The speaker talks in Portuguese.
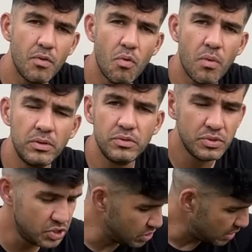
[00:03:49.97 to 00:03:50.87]
o quanto
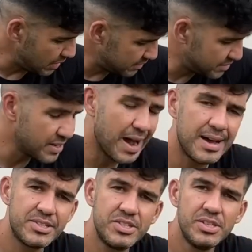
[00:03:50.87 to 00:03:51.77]
de
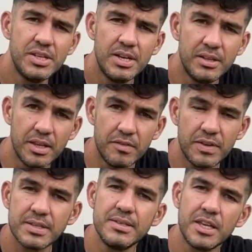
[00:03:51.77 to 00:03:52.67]
desgaste teve
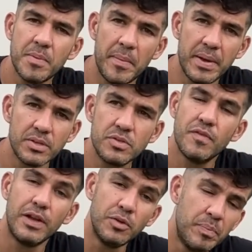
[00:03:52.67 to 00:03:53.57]
esses equipamentos,
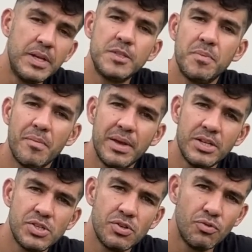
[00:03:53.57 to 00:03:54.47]
falando
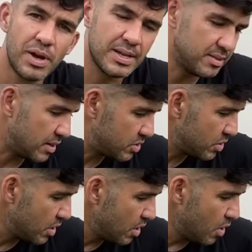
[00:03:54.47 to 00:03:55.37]
principalmente do
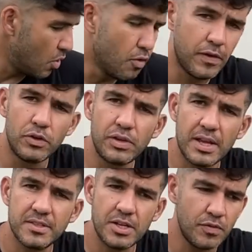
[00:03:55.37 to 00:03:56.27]
cassete. O valor do
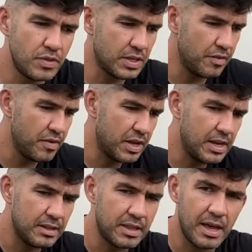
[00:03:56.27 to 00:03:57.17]
cassete eu vou escrever aqui
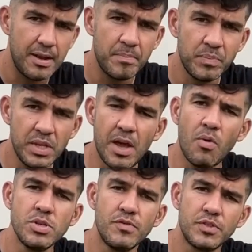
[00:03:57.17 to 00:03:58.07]
na tela e
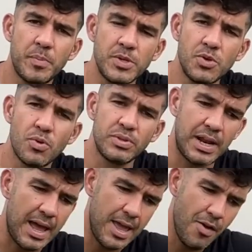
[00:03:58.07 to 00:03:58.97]
aonde você pode
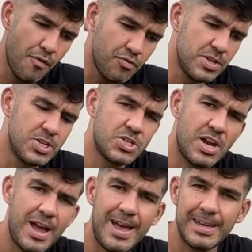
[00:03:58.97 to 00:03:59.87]
encontrar eu vou
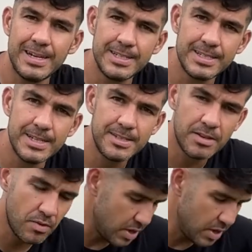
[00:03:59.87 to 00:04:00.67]
deixar aqui na descrição.